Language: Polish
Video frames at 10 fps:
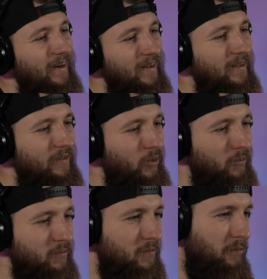ale
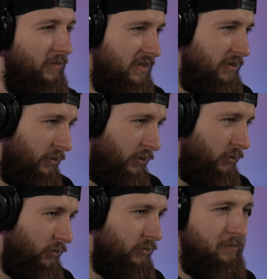no, sprowadza się do tego
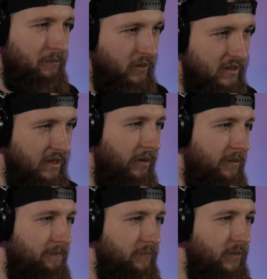to, że nie działa.
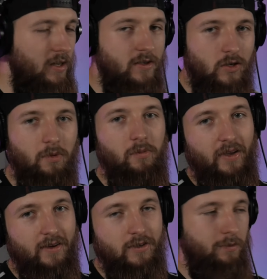I zrobimy
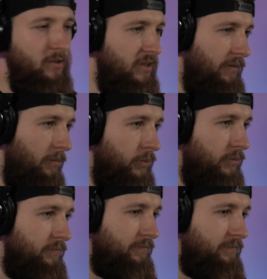tak, żeby działało.